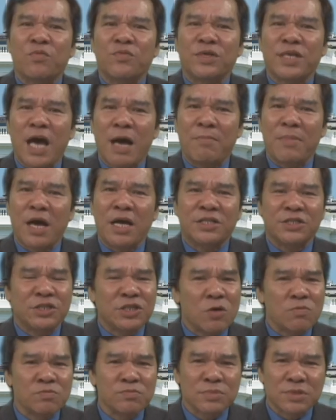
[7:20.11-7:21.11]
cha mẹ
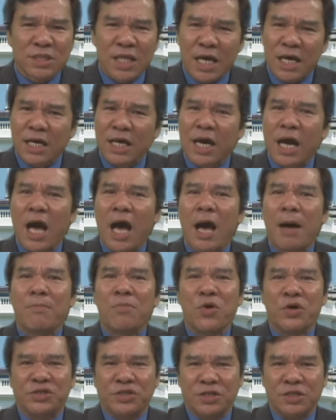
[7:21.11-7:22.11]
trong tất cả
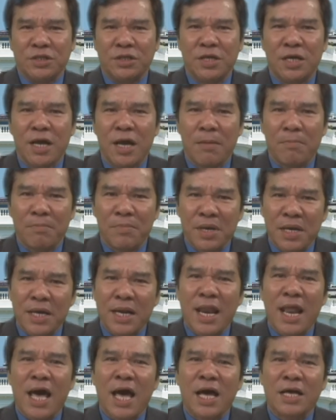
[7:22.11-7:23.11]
mọi sự, miễn
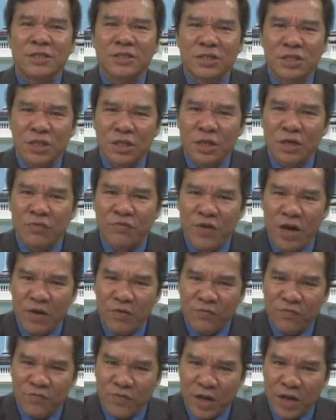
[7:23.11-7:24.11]
là sự
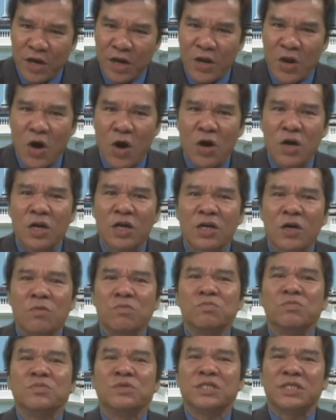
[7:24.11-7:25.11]
văn vâng lời đó
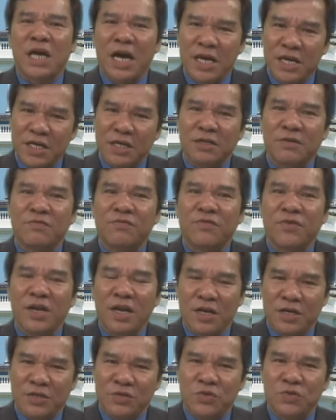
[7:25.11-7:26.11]
không trái nghịch với
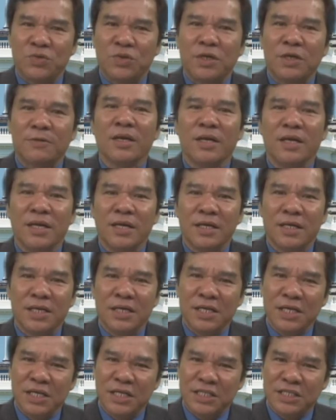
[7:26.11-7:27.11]
lời Chúa.
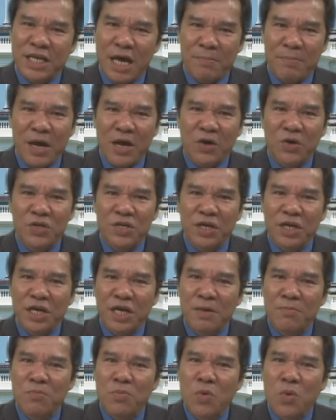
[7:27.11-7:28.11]
Khi cha mẹ có những
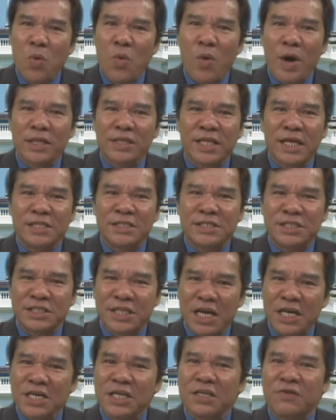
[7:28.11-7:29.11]
ý muốn hoàn thành
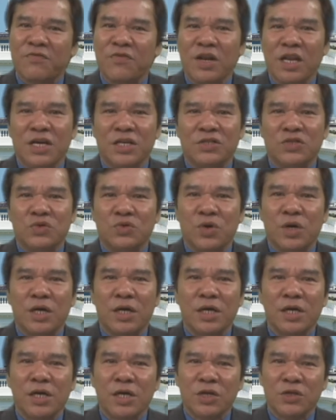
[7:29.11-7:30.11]
trái nghịch với lời Chúa,
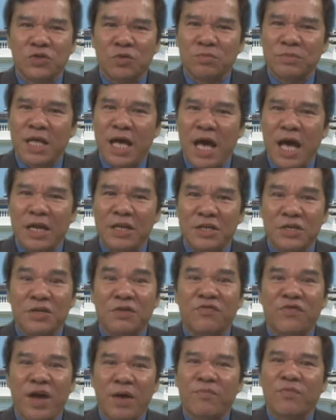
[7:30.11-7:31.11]
chúng ta
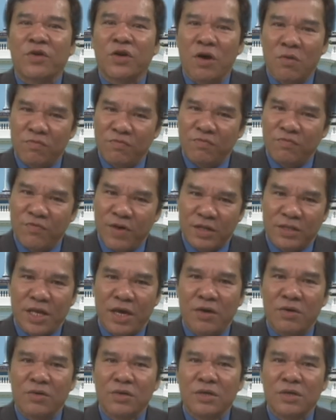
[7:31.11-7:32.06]
được phép không văn vâng theo.